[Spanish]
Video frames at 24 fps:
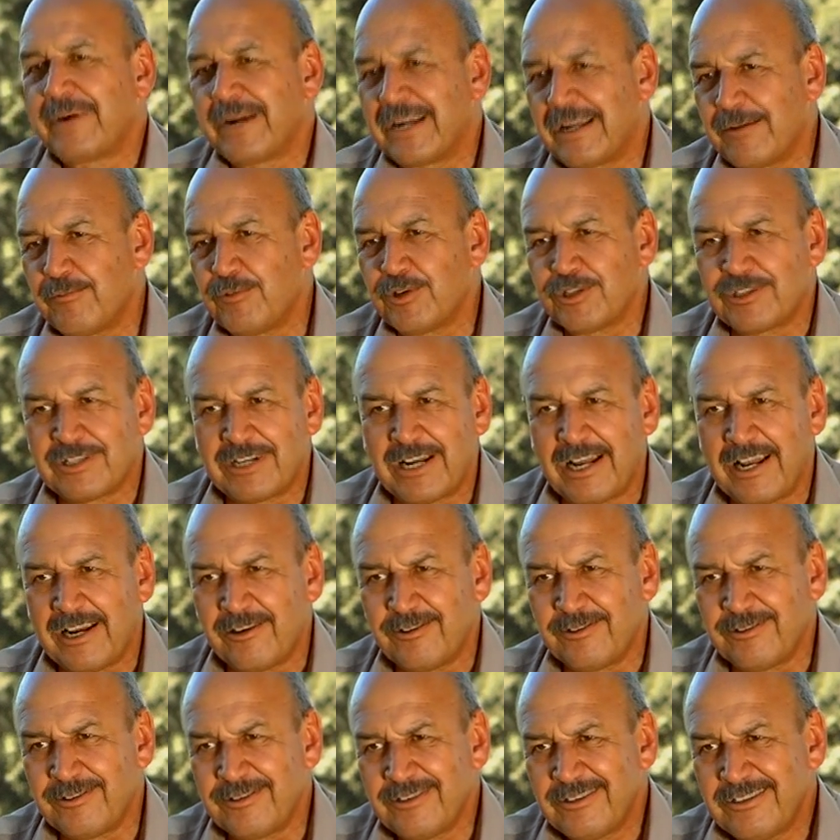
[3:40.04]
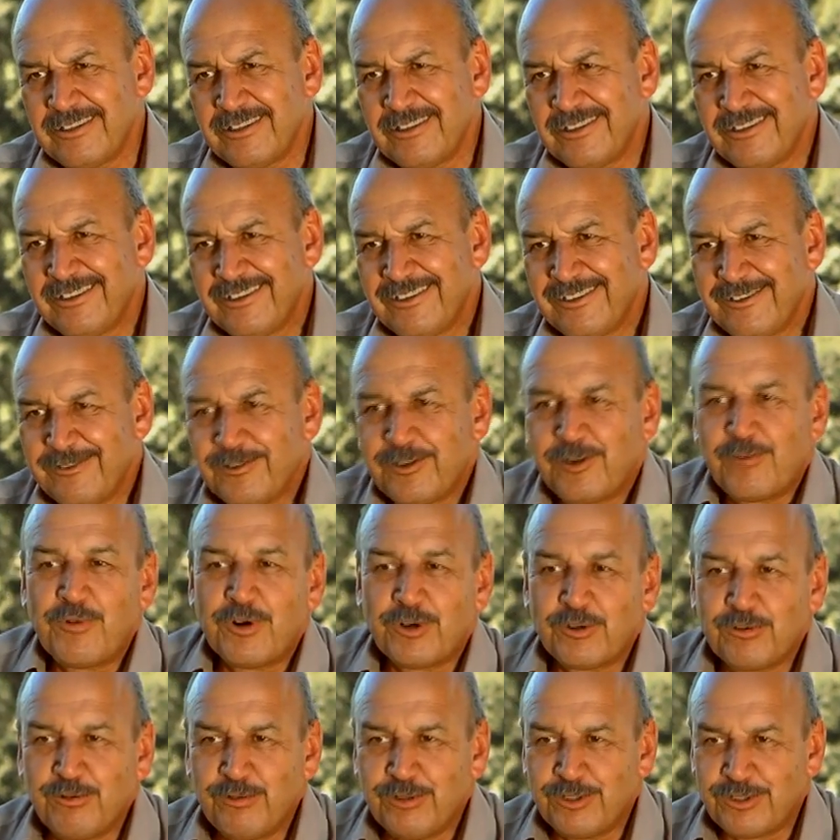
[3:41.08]
para mostrarlo,
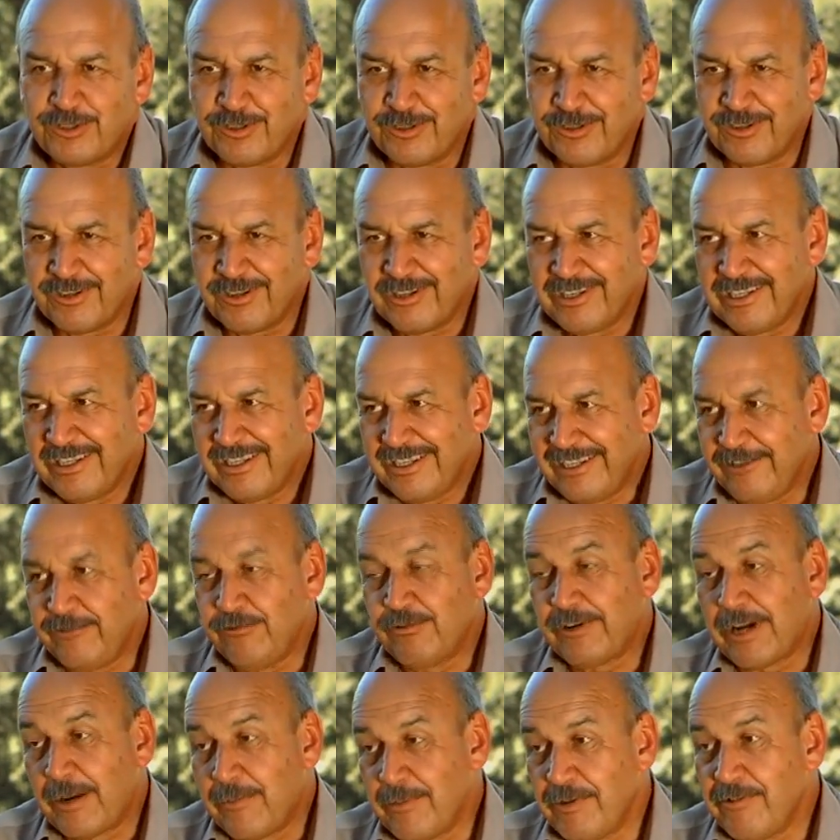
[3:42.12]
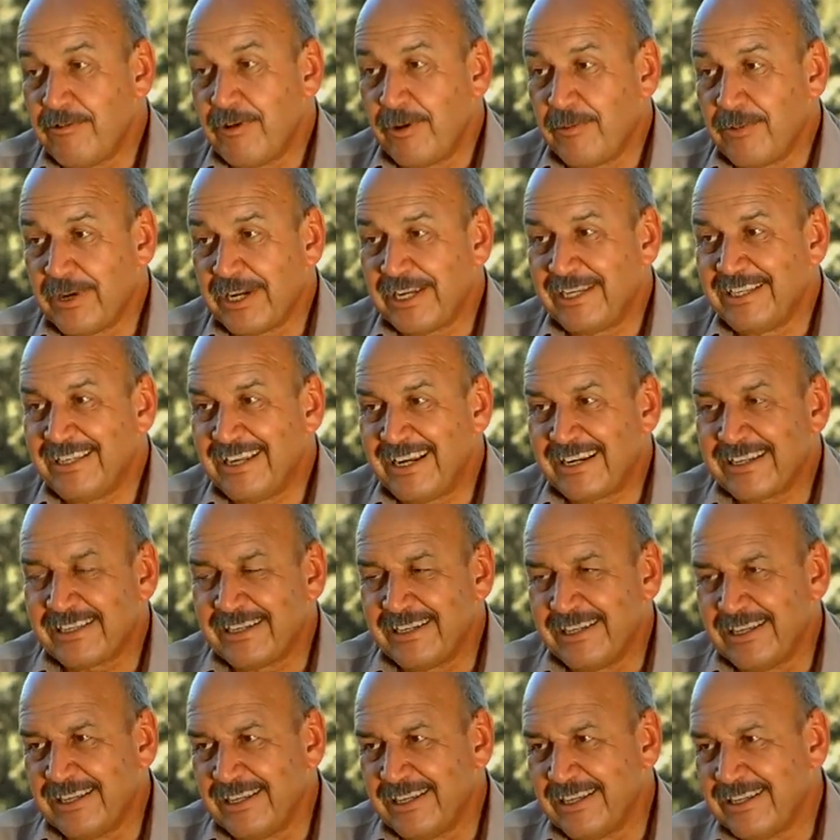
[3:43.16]
como orgullo, ¿no? Nunca me iba a
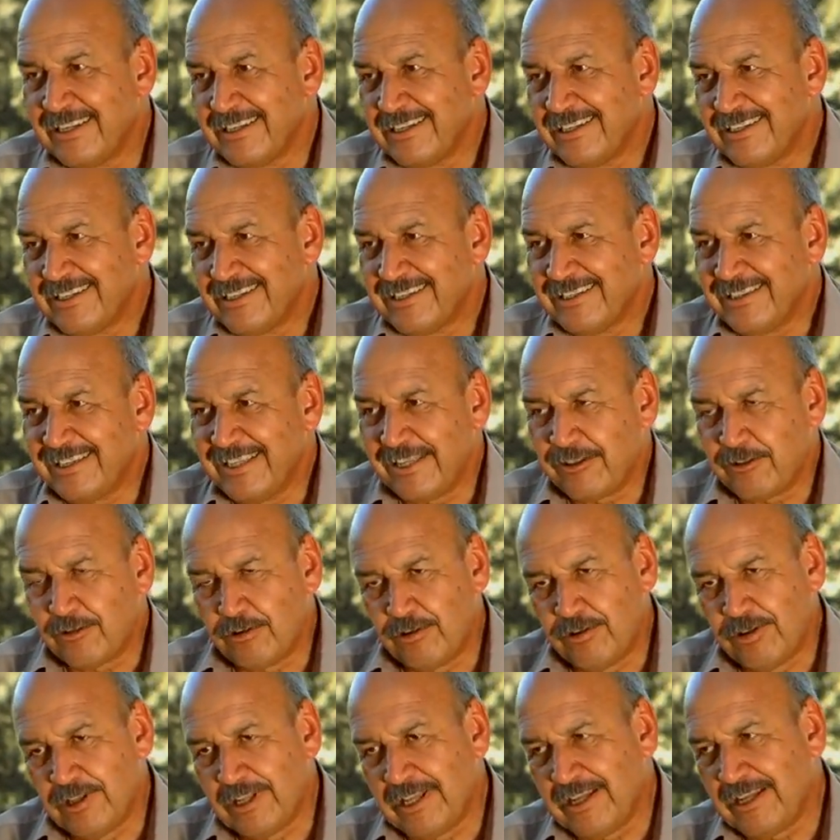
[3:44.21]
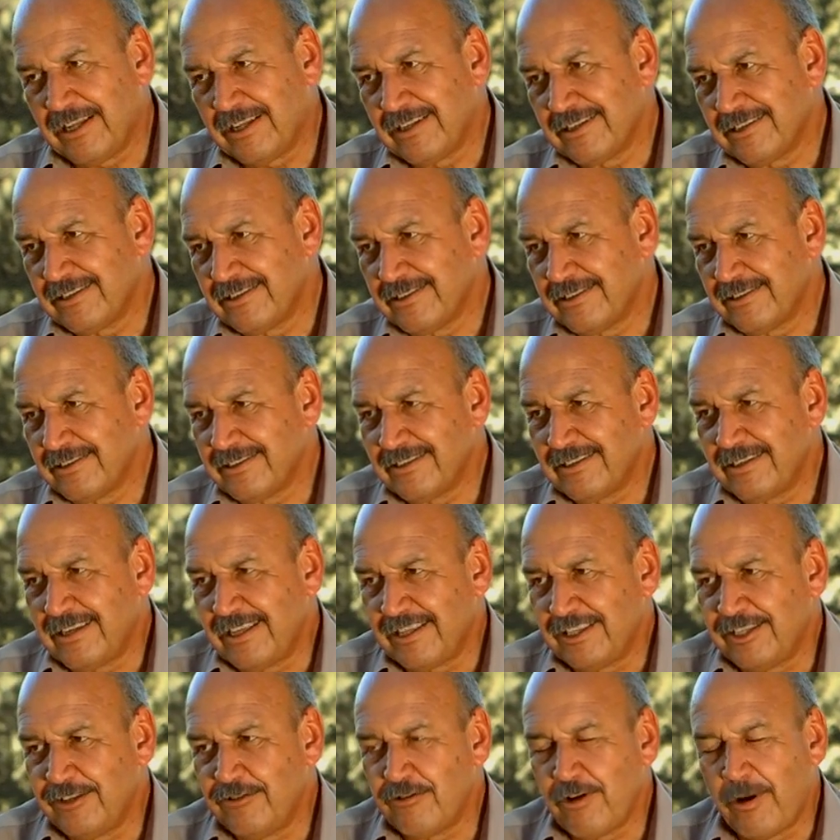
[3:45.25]
imaginar que de toda
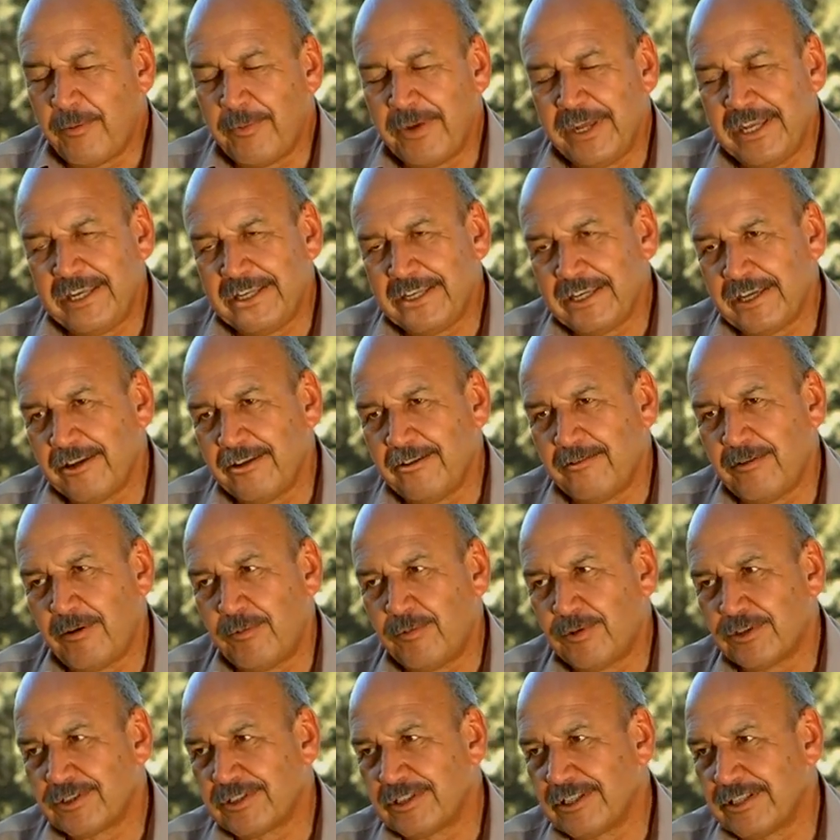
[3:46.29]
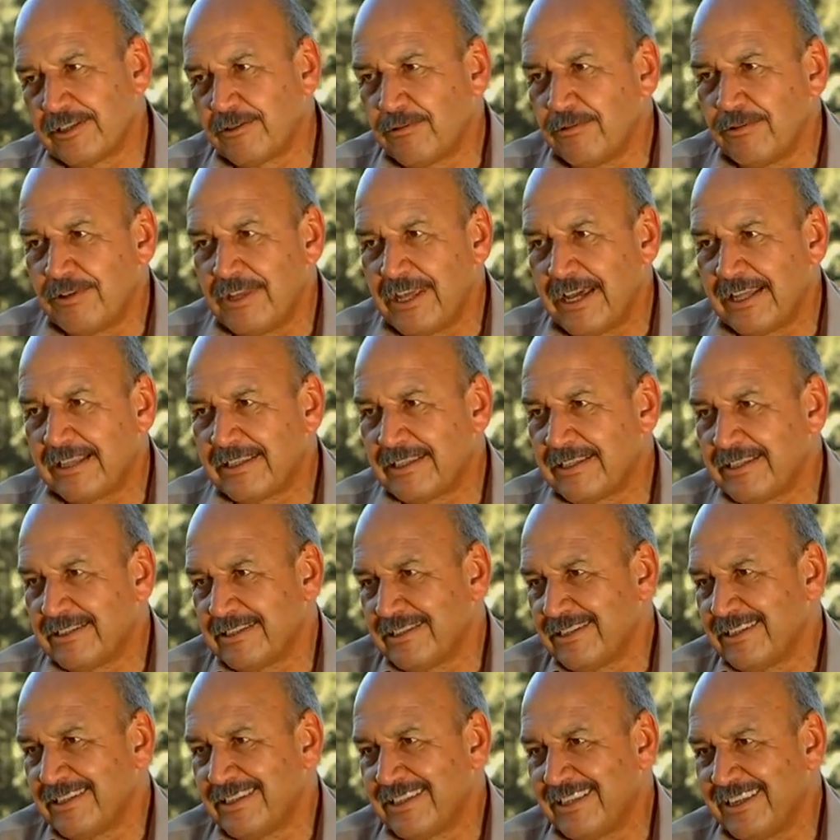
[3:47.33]
Latinoamérica íbamos
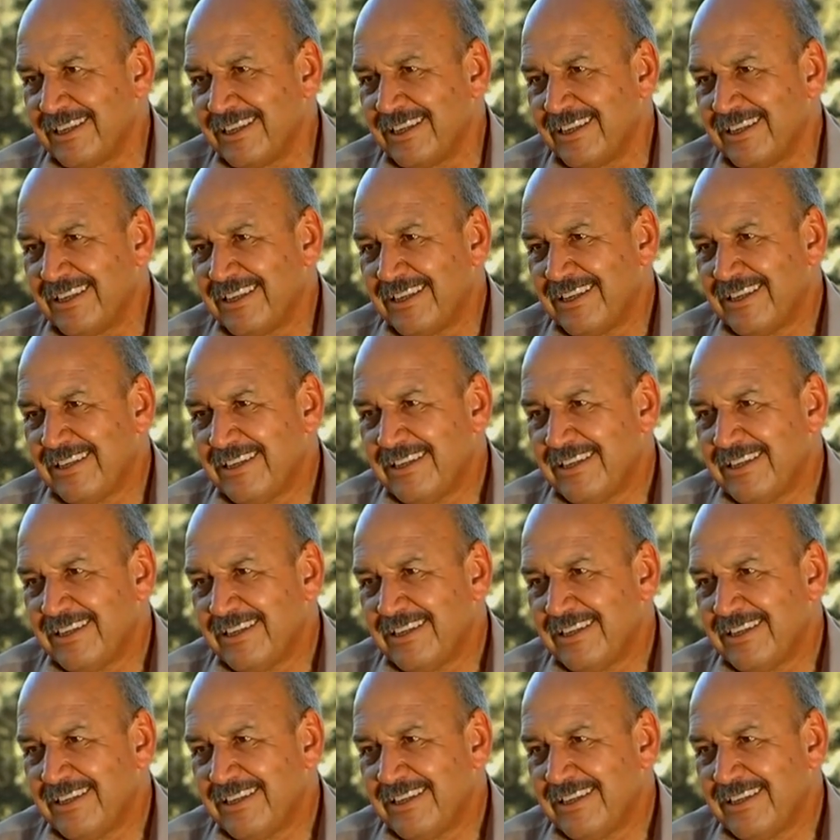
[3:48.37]
estudiantes este,